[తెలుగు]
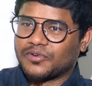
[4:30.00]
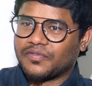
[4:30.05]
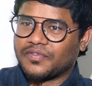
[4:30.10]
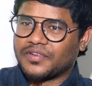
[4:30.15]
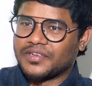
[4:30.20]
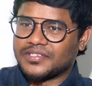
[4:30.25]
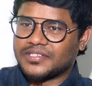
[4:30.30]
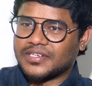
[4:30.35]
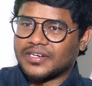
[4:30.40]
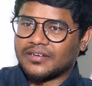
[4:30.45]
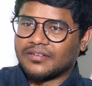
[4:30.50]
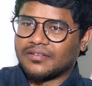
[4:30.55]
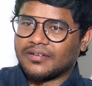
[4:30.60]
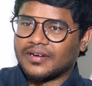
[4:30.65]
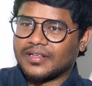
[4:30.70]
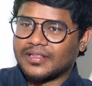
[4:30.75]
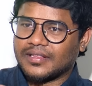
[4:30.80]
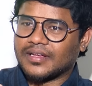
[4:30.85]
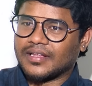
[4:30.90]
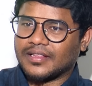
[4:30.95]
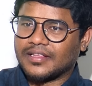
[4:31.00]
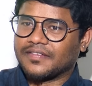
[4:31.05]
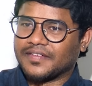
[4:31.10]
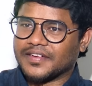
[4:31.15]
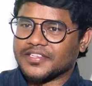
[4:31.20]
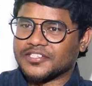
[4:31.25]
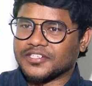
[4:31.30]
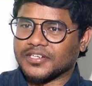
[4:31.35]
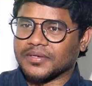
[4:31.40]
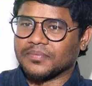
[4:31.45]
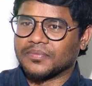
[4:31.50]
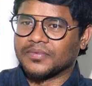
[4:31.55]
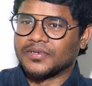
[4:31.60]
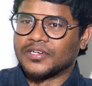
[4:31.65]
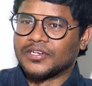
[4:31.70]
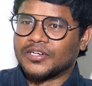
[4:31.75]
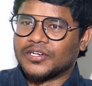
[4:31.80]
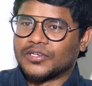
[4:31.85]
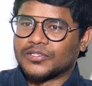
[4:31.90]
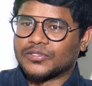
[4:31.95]
మూవీ చేయడం అనేది అదే ఫస్ట్ టైం
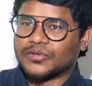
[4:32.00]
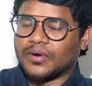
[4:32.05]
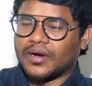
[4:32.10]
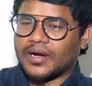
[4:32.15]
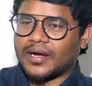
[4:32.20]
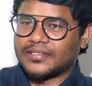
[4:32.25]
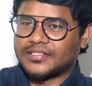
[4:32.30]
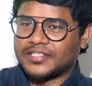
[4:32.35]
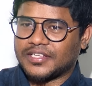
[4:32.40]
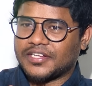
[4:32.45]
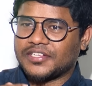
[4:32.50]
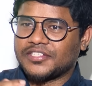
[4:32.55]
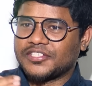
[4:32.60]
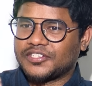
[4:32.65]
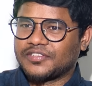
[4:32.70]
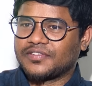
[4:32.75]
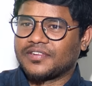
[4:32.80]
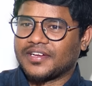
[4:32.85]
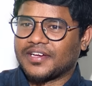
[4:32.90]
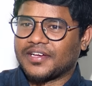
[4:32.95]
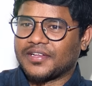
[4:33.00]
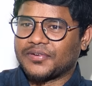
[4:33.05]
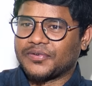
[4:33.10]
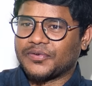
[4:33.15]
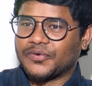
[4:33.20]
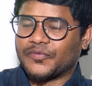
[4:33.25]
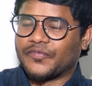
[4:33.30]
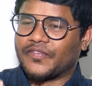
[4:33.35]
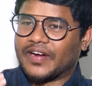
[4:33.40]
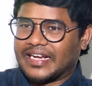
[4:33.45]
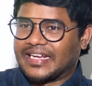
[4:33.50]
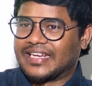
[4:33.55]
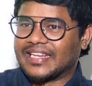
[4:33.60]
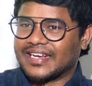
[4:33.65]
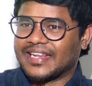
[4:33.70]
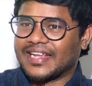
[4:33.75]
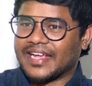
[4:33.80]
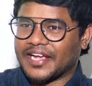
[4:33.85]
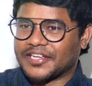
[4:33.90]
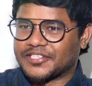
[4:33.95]
సో చిరంజీవి గారు
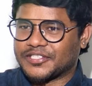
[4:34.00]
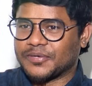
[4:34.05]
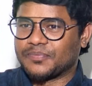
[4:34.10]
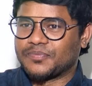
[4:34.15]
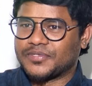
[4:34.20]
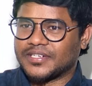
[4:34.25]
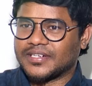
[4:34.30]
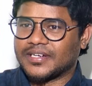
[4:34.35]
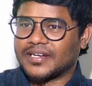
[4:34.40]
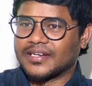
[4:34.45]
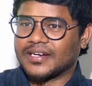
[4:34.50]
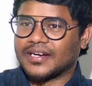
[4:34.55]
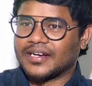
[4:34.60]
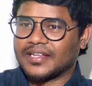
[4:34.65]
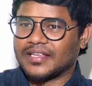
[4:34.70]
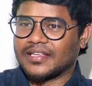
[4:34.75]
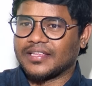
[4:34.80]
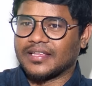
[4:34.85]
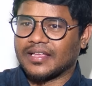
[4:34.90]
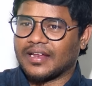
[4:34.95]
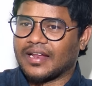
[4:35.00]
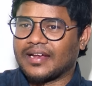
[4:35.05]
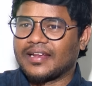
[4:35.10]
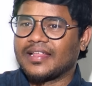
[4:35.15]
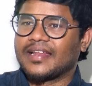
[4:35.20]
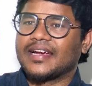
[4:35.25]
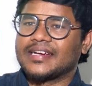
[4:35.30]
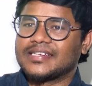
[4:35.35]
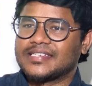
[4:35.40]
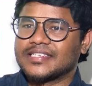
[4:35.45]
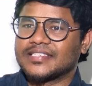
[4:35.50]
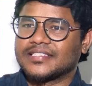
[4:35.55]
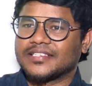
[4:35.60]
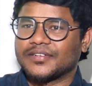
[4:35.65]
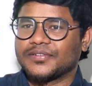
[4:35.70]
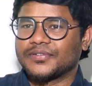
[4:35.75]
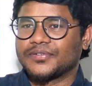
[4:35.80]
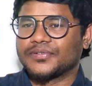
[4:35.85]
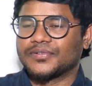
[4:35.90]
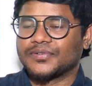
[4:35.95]
వెంటనే యాక్సెప్ట్ చేయడానికంటే ఎలా నెరేట్
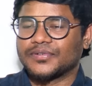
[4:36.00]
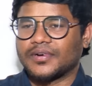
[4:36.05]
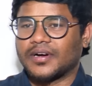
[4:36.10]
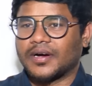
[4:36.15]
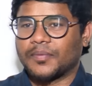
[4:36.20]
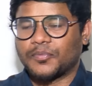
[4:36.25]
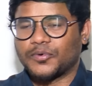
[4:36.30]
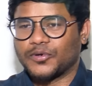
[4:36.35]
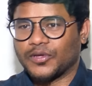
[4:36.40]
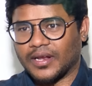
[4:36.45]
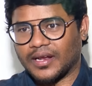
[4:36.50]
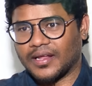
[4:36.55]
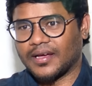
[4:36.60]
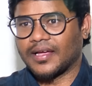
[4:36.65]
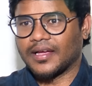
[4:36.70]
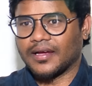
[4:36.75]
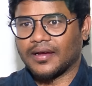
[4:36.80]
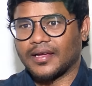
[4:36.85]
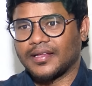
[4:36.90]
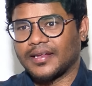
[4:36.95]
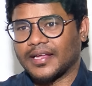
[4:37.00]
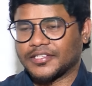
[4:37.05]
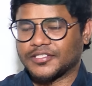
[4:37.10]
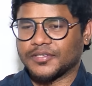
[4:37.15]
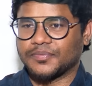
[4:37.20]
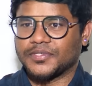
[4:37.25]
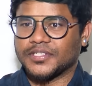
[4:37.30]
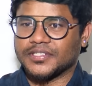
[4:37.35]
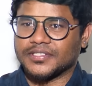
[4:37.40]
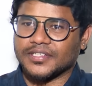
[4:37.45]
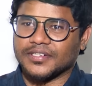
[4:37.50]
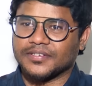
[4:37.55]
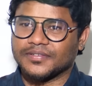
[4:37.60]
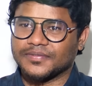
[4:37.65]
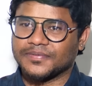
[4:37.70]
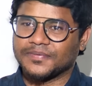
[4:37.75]
చేశారు అప్పుడు ఎలా ఆయన యాక్సెప్ట్ చేశారు